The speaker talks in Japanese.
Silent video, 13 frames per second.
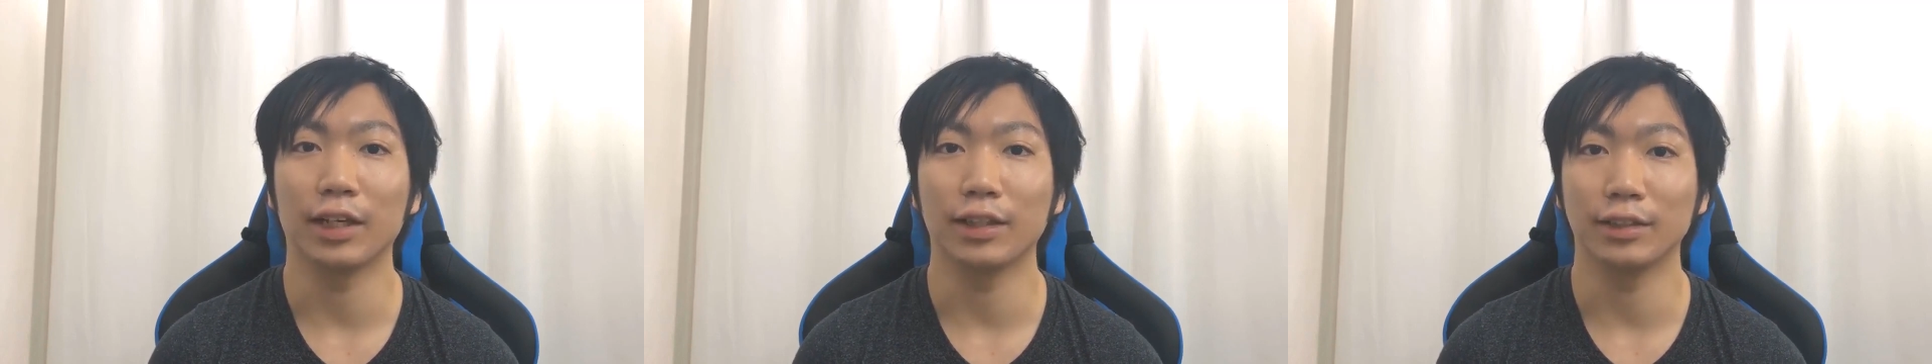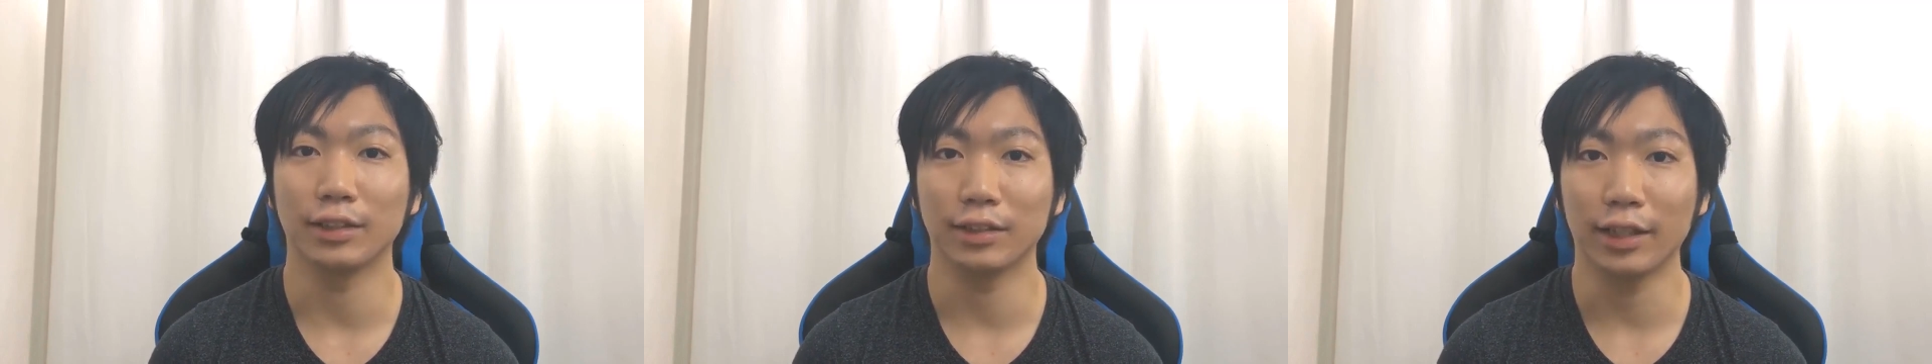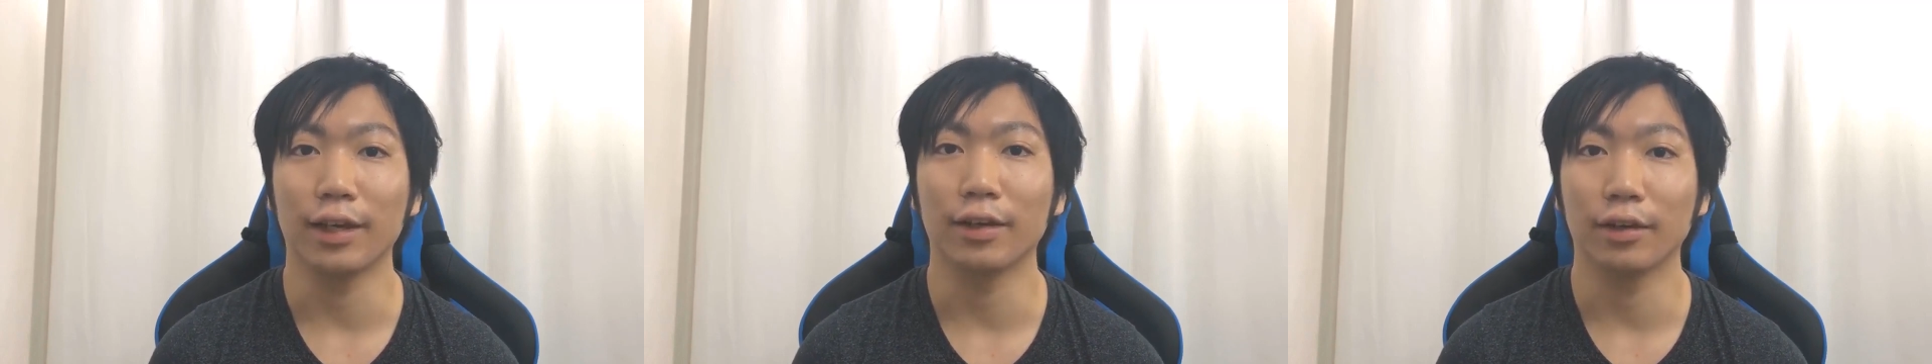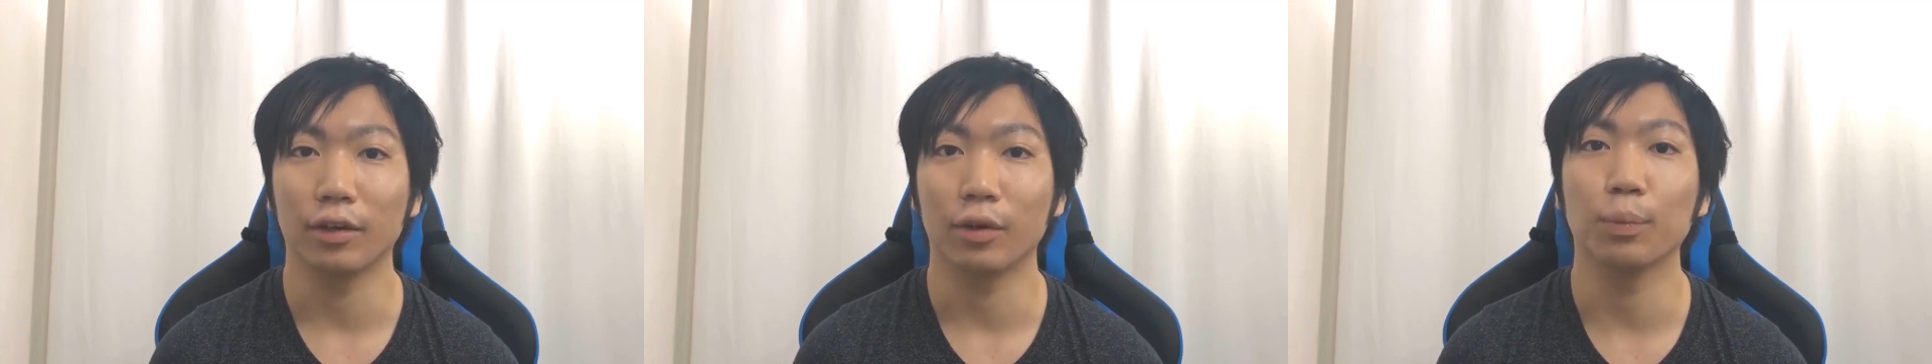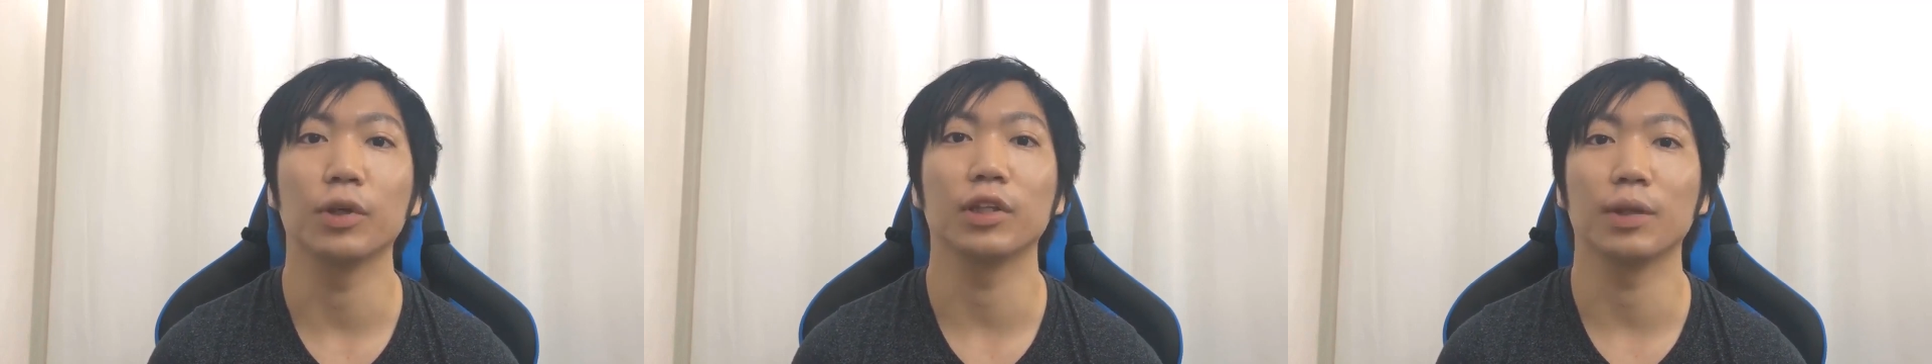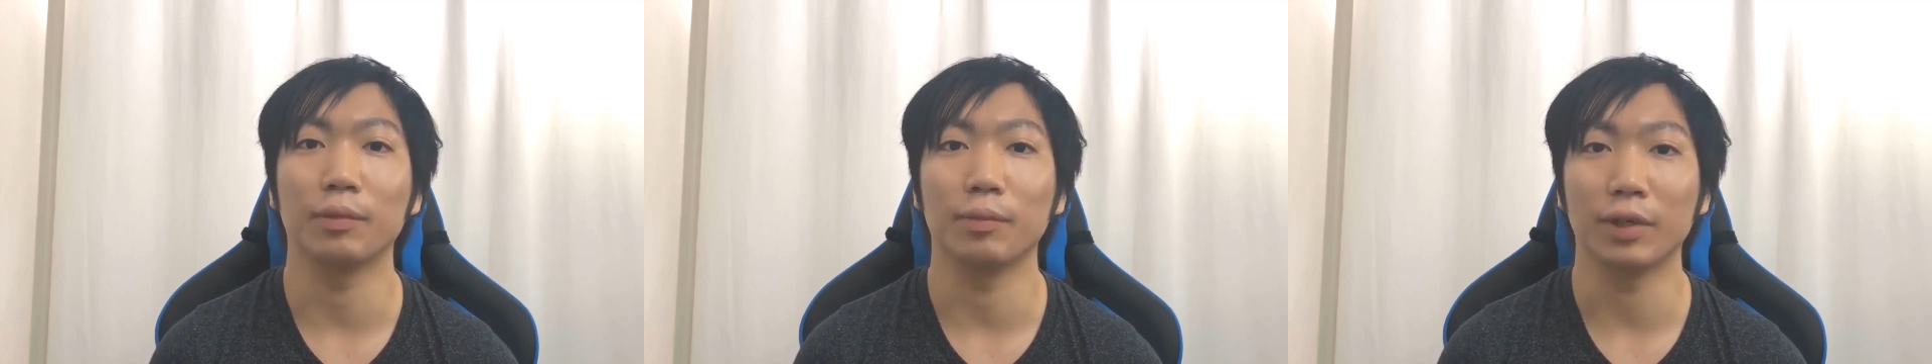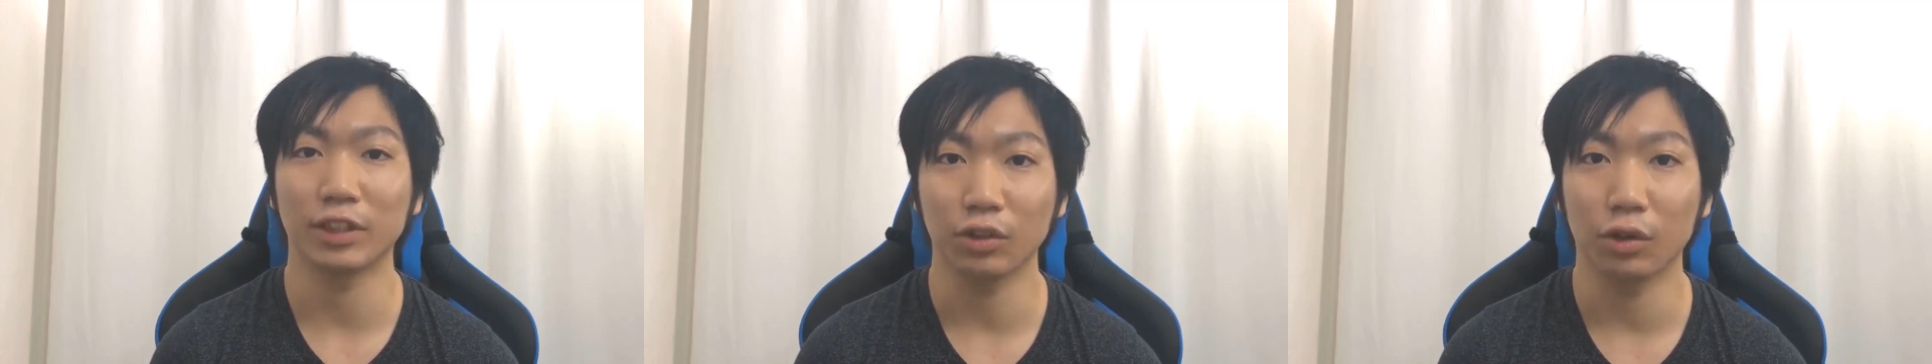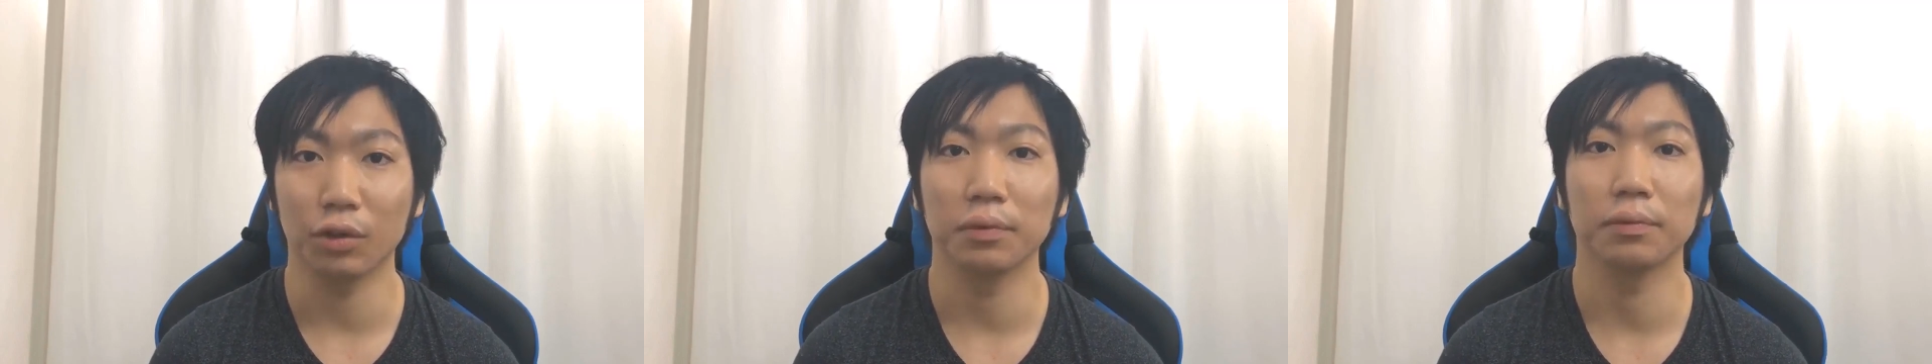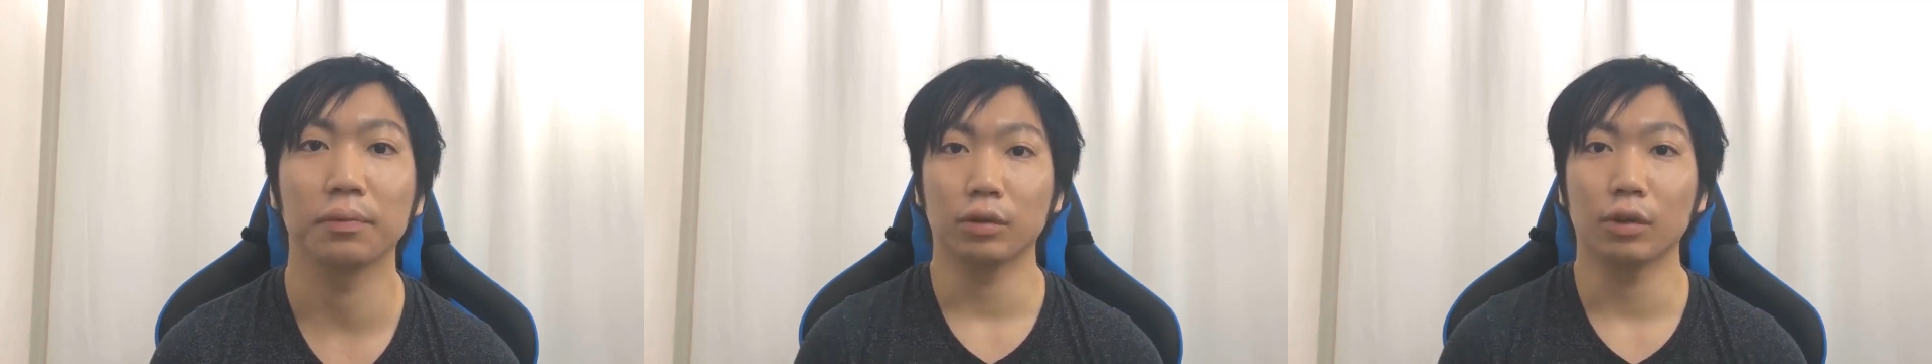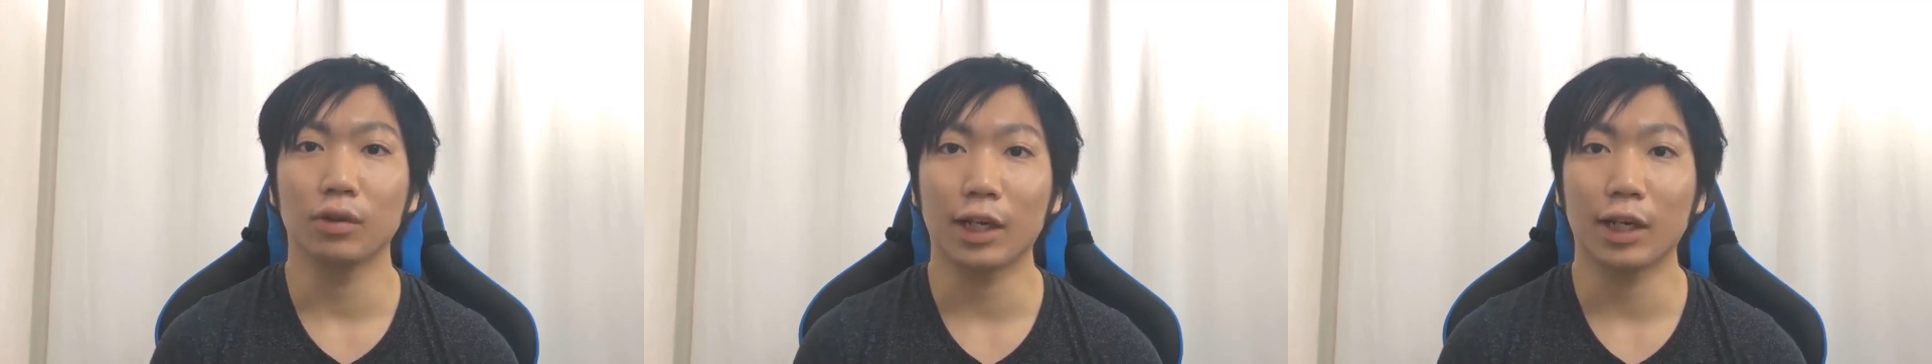チャレンジして覚えてみましょう。